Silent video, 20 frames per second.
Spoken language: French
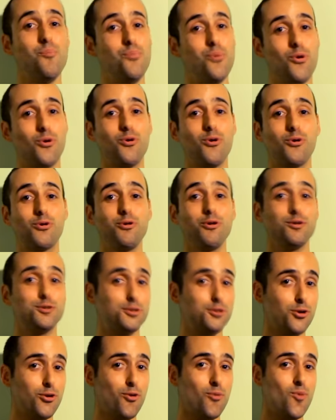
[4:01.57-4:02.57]
Pour conclure,
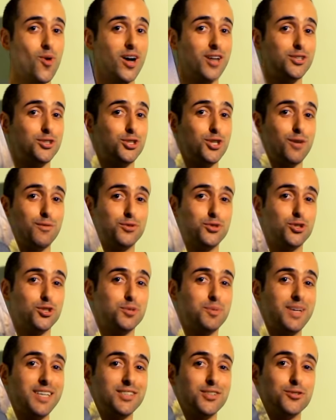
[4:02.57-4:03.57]
selon moi, Job
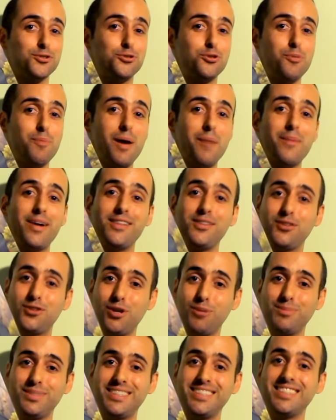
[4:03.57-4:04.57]
Jones présente Superman
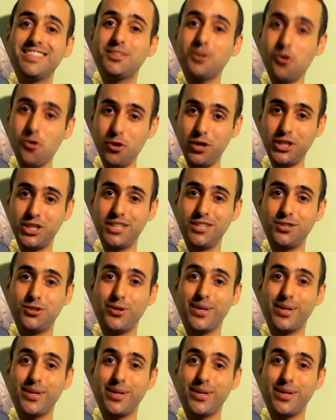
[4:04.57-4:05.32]
tome 6 Origine